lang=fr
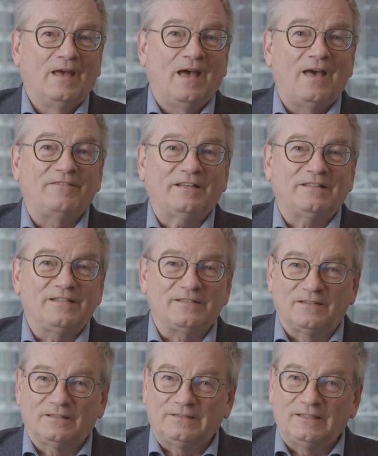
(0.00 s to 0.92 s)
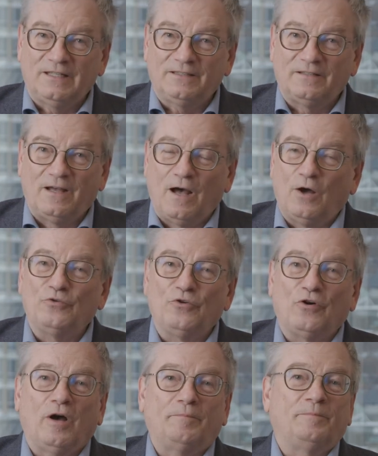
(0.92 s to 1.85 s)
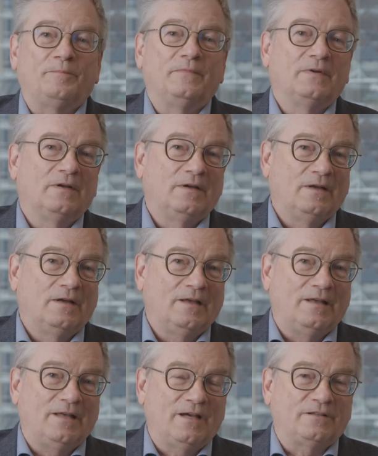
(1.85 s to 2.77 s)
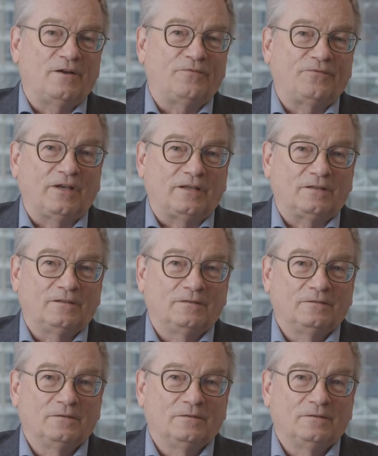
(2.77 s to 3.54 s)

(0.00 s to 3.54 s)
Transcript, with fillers: avec des antennes en Europe et en Afrique